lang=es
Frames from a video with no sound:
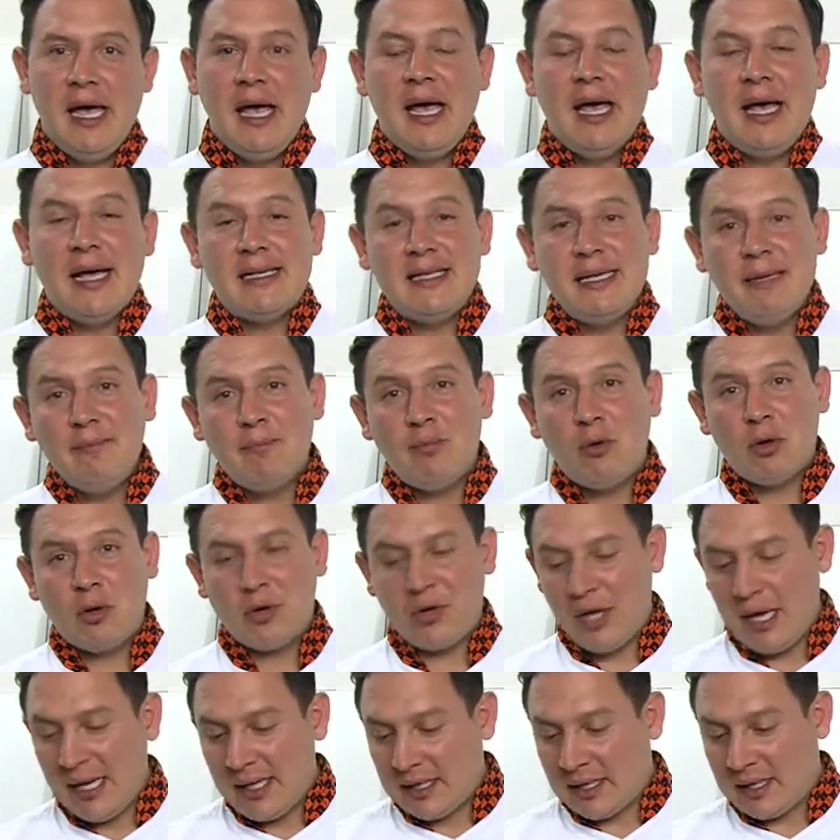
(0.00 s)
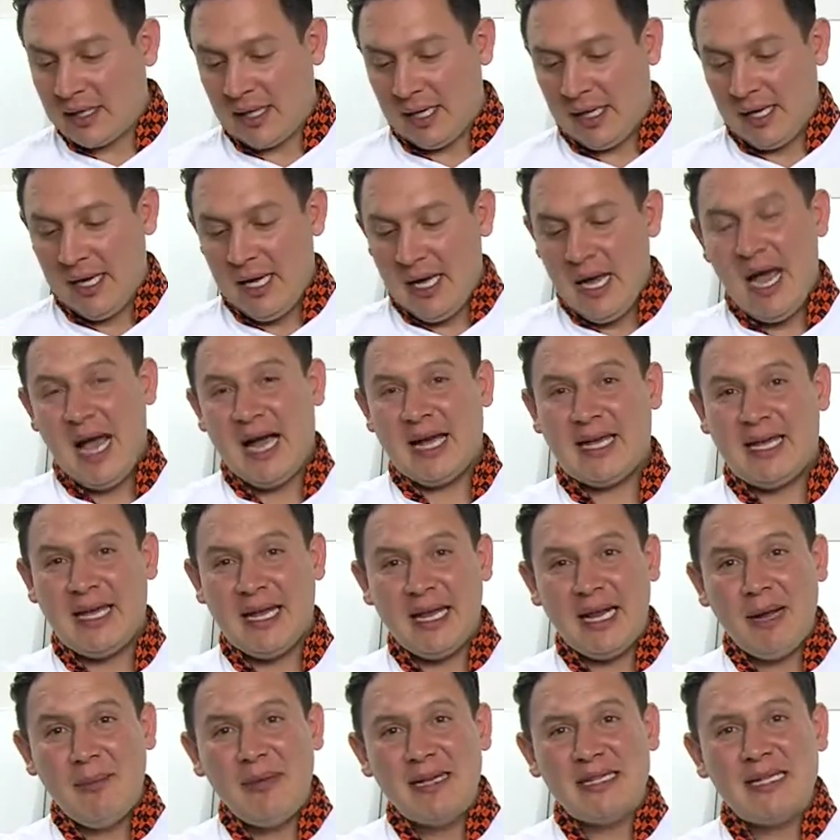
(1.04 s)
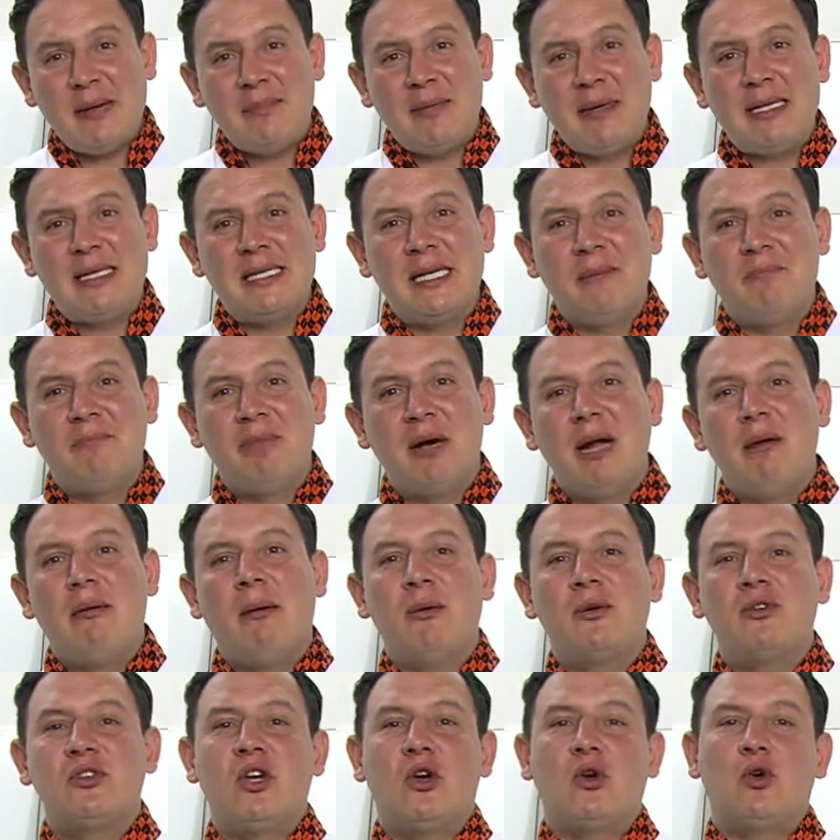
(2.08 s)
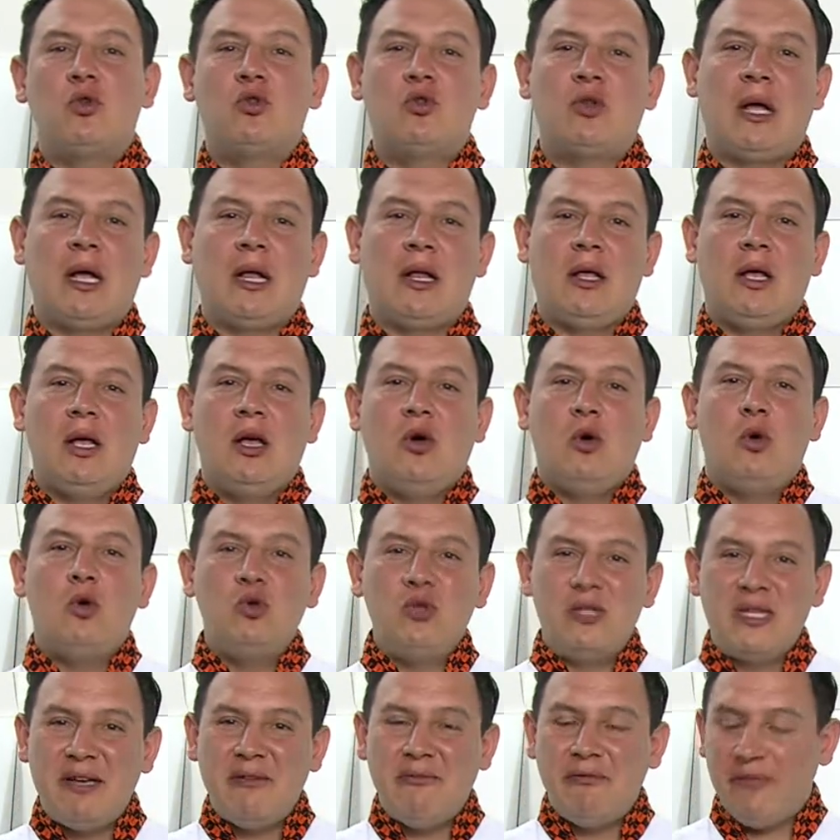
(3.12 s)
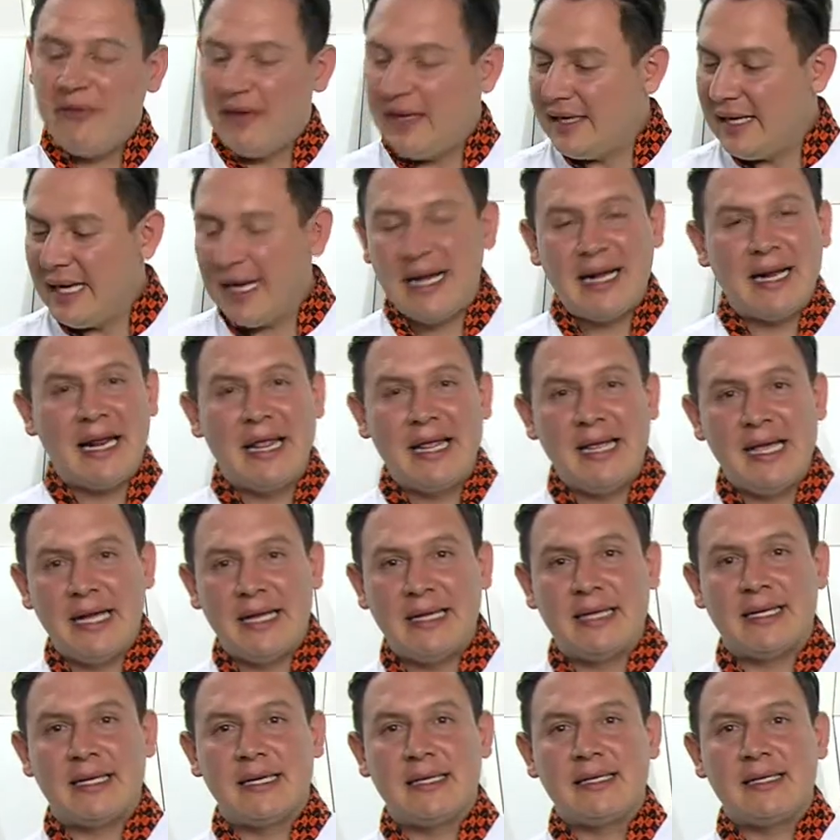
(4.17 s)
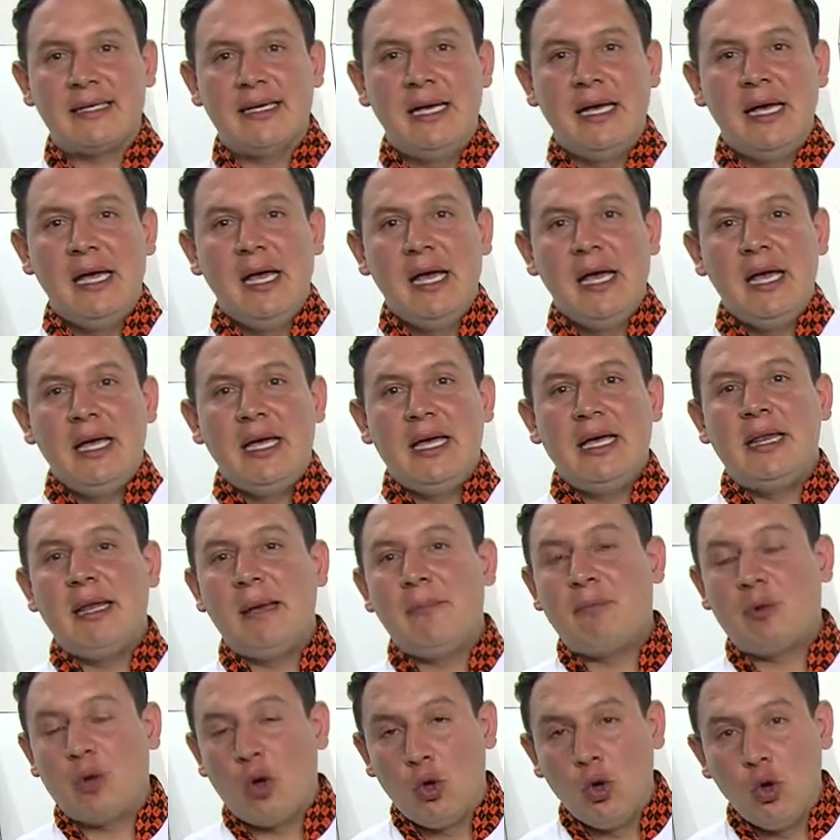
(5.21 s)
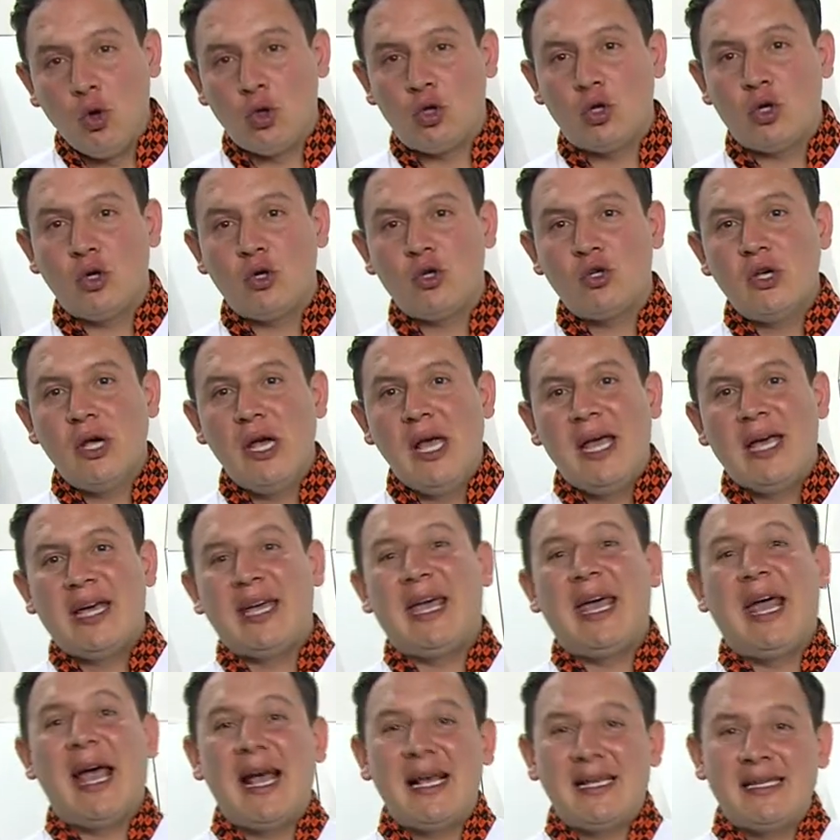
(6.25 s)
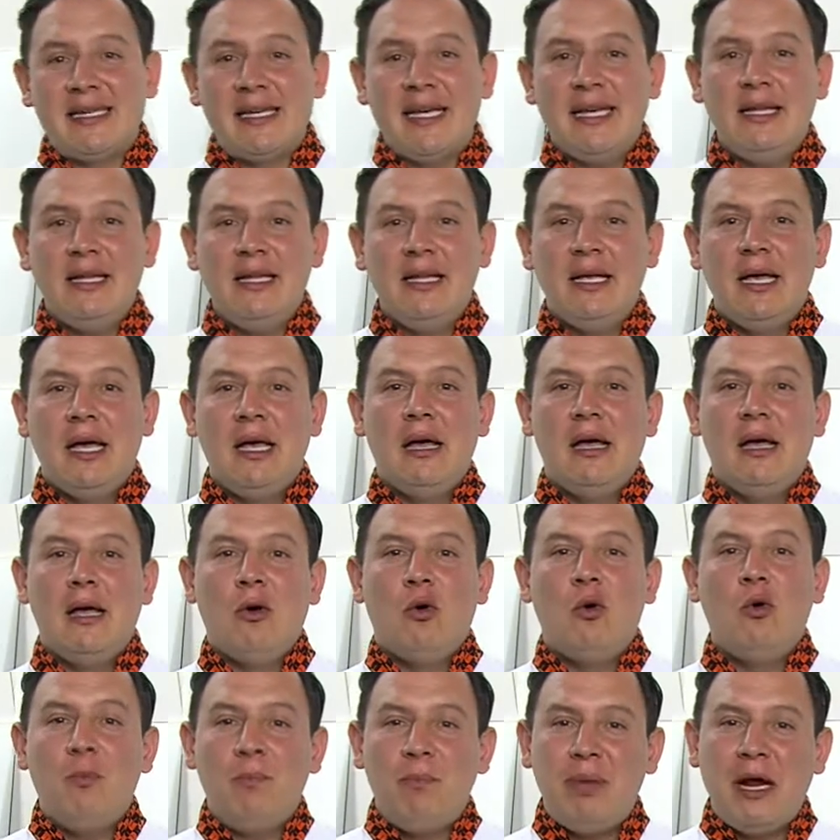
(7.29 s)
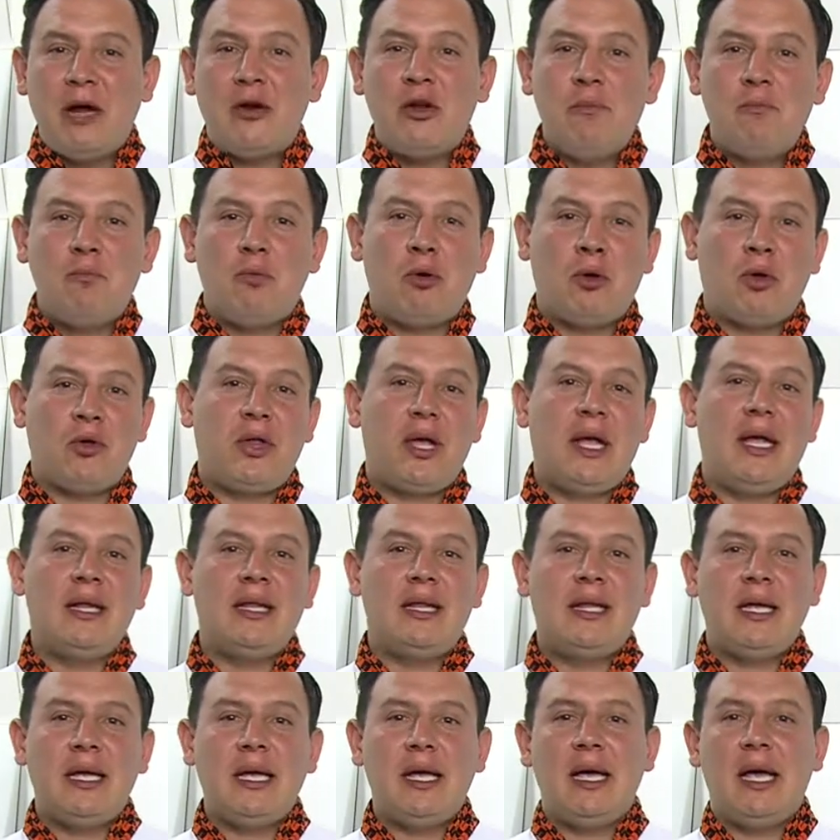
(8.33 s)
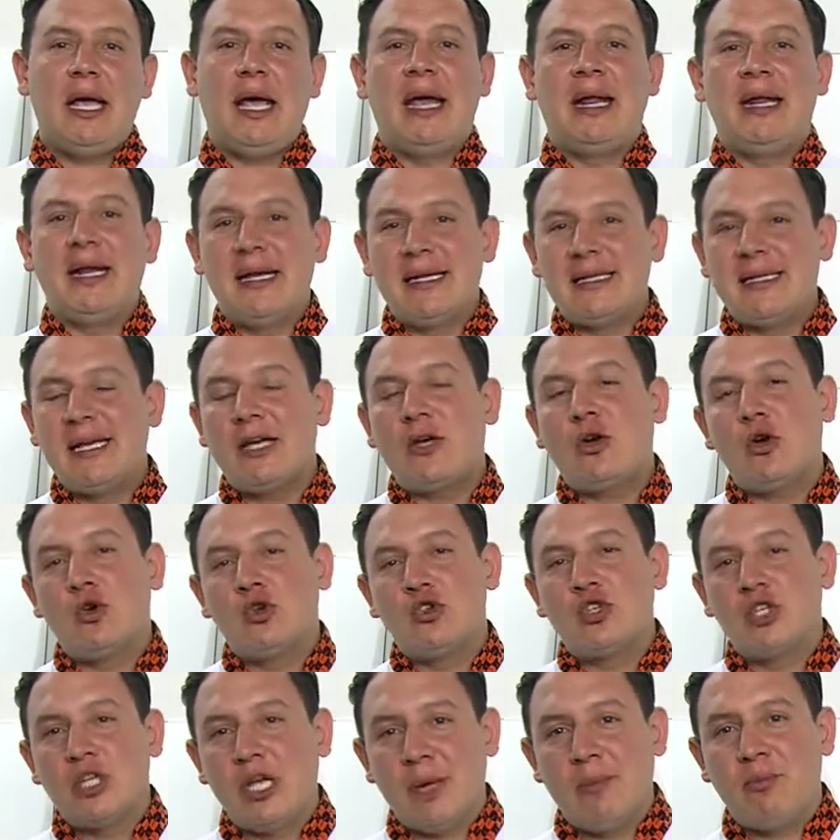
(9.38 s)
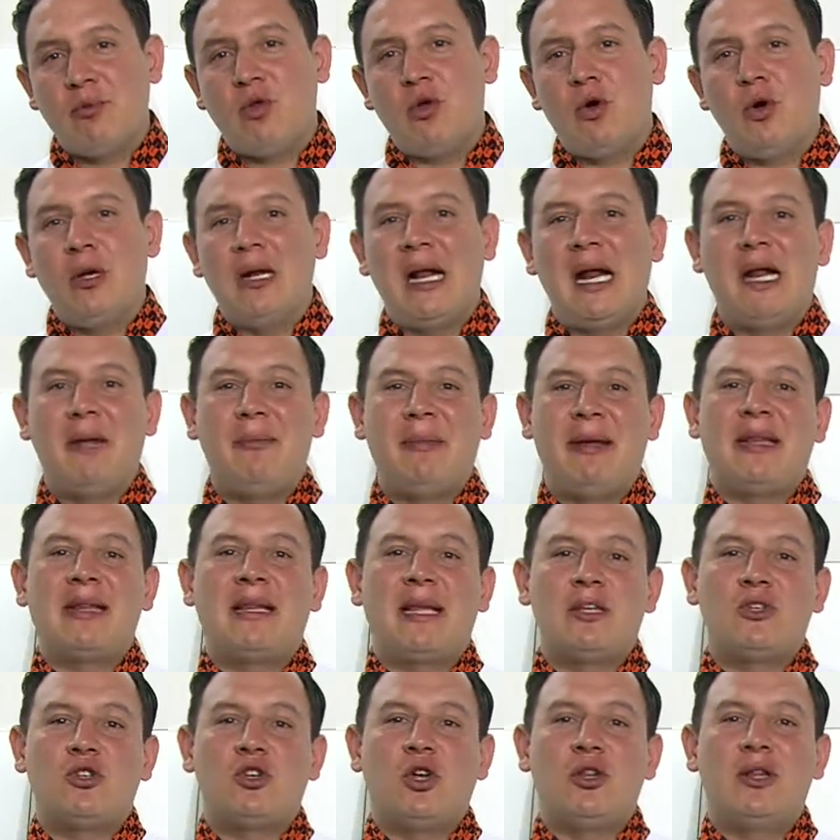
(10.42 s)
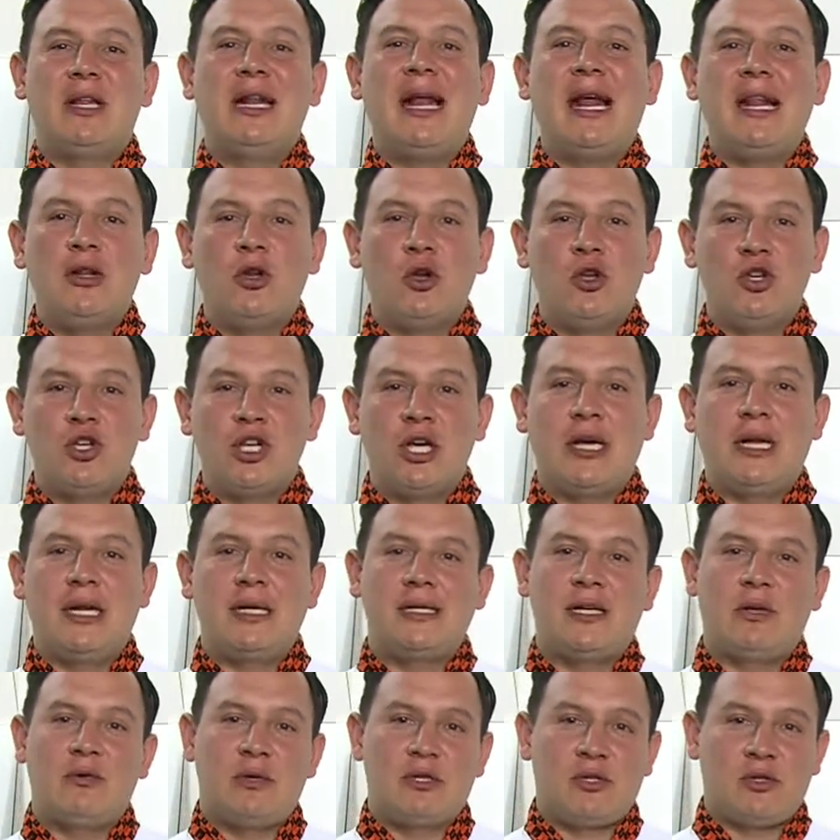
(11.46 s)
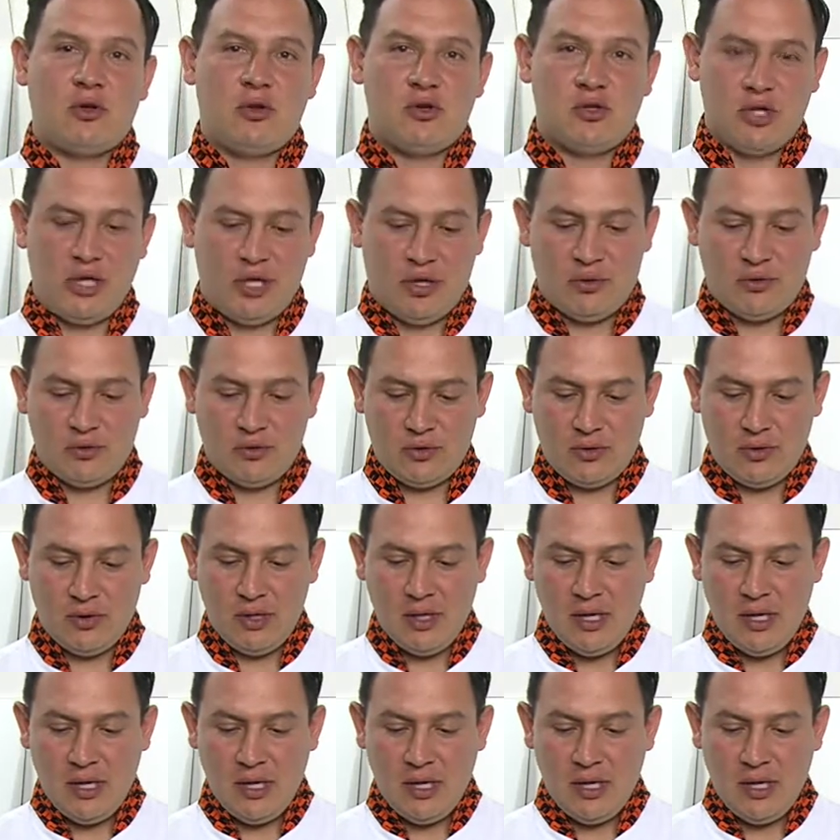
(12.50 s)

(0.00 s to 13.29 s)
Es importante, aquí en la mesa principal vamos a encontrar un sinfín de ingredientes y de productos que hacen un plano importante en ese concepto de la alimentación de las loncheras de nuestros hijos.